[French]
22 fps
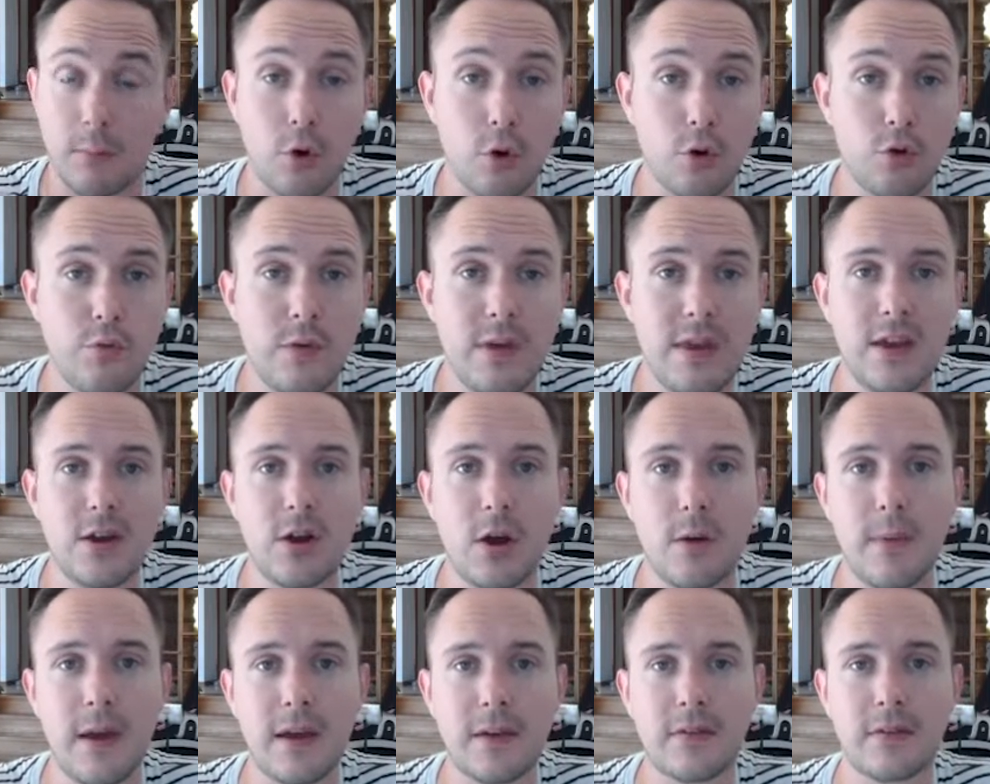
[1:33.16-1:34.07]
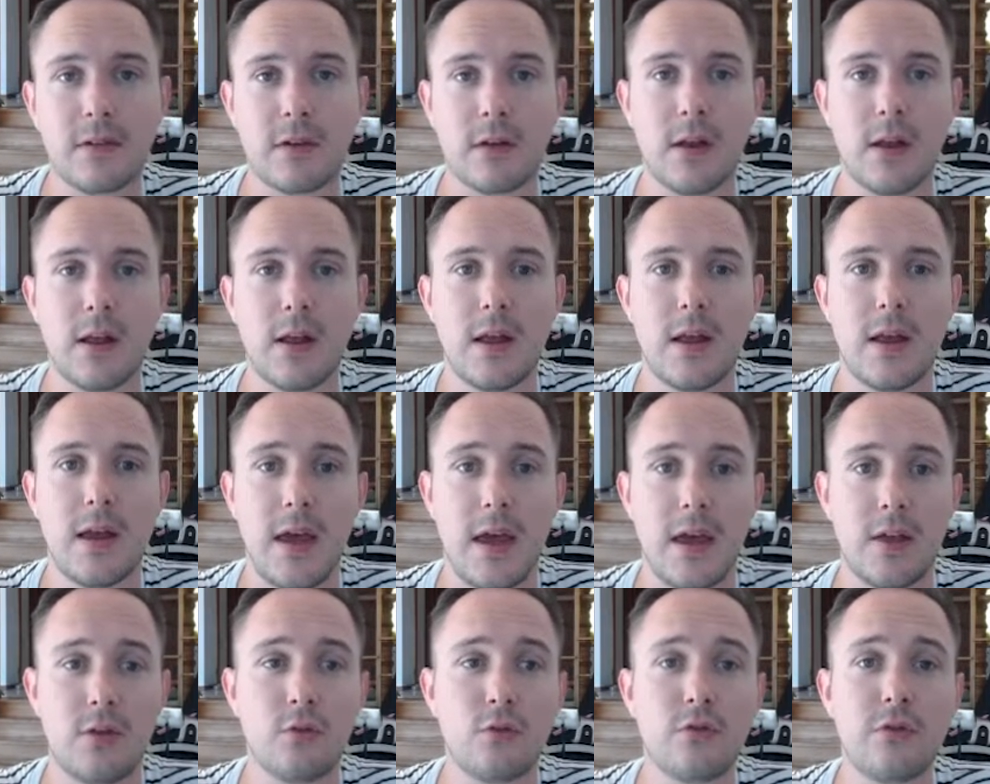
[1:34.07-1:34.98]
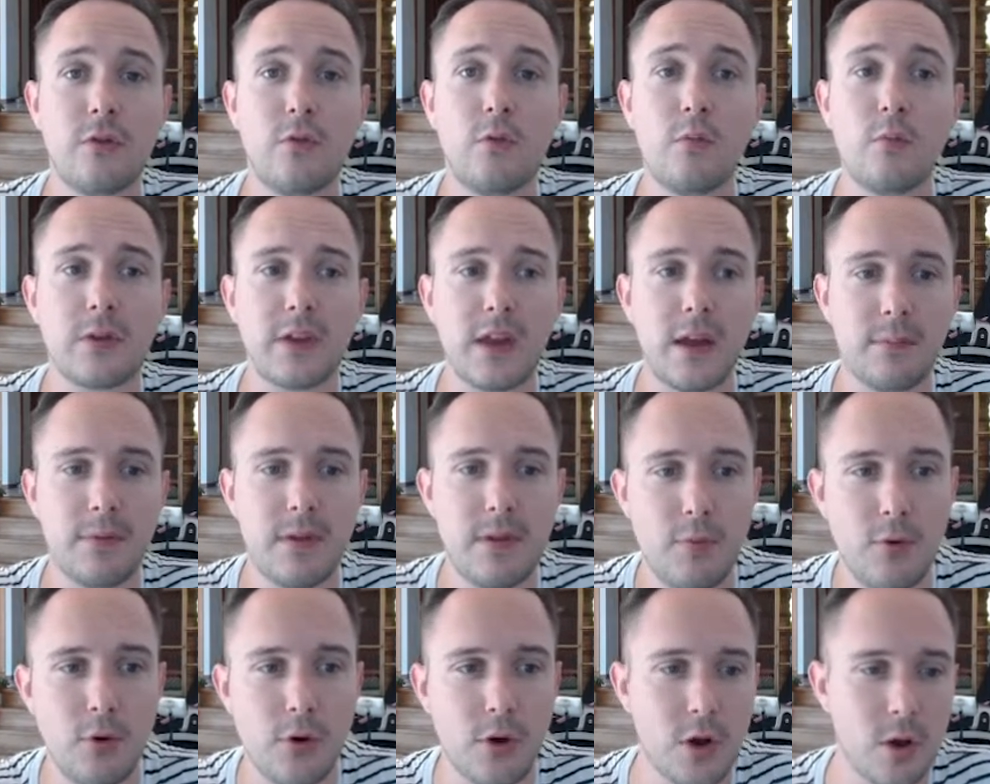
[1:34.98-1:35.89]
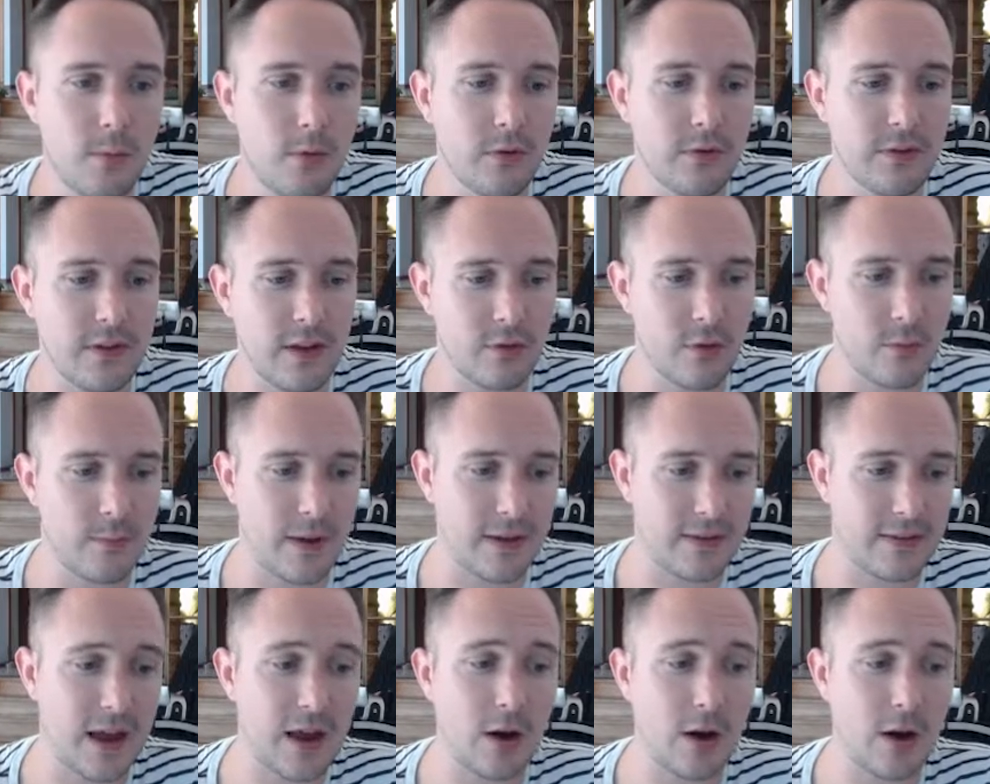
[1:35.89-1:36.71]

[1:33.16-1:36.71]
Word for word: produit e-commerce. Et donc je vais vous montrer un petit peu comment ça se passe.